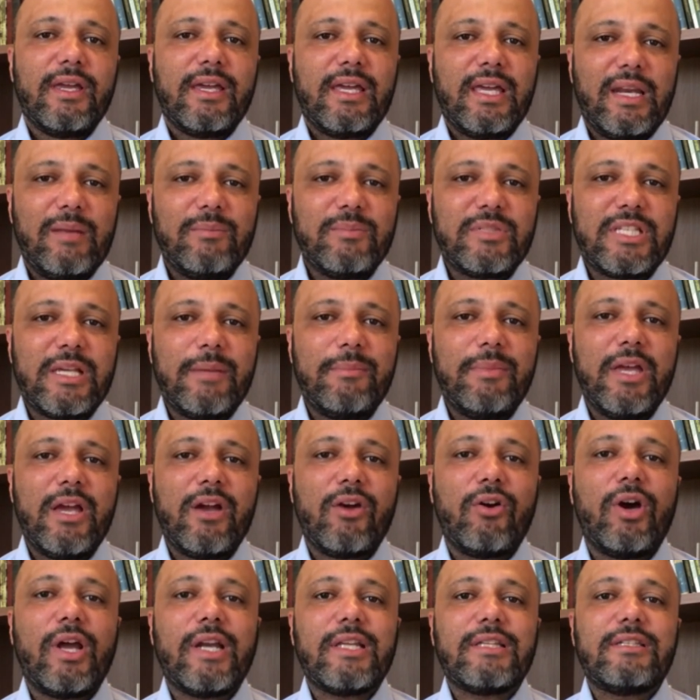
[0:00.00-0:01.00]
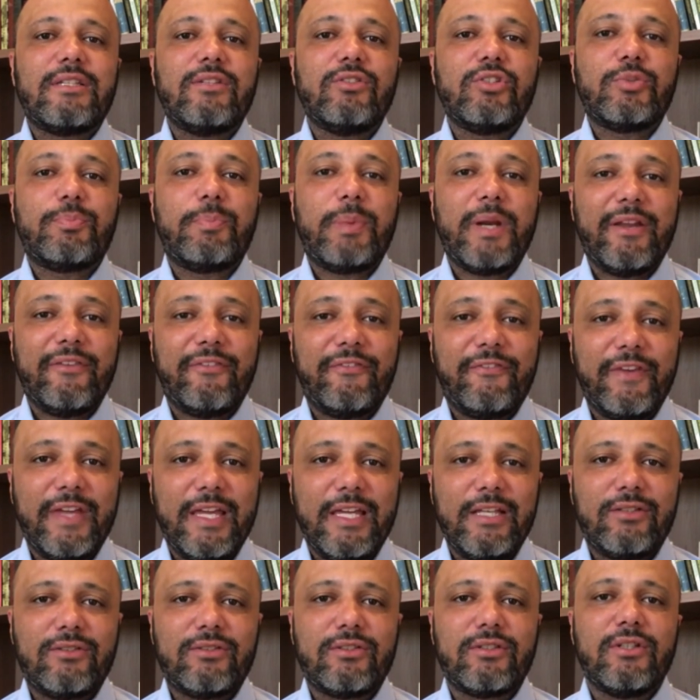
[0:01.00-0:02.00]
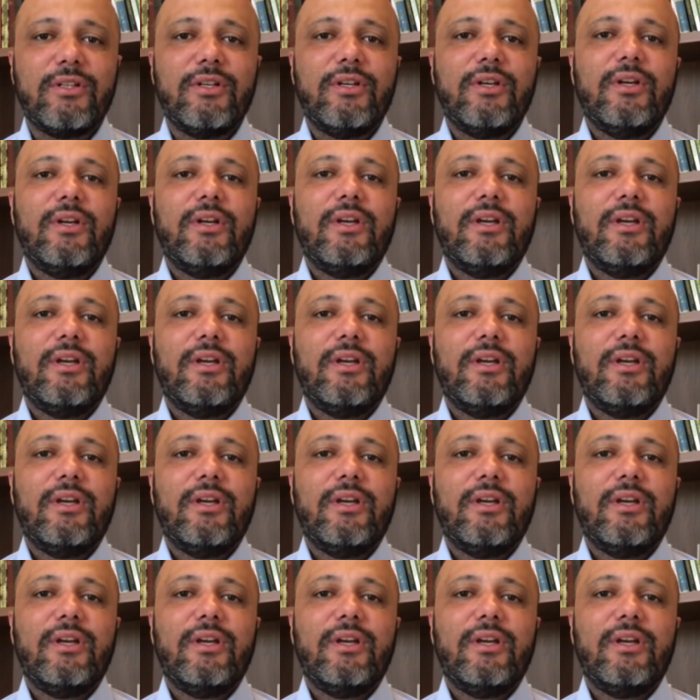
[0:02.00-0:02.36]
Queremos saber agora se os prefeitos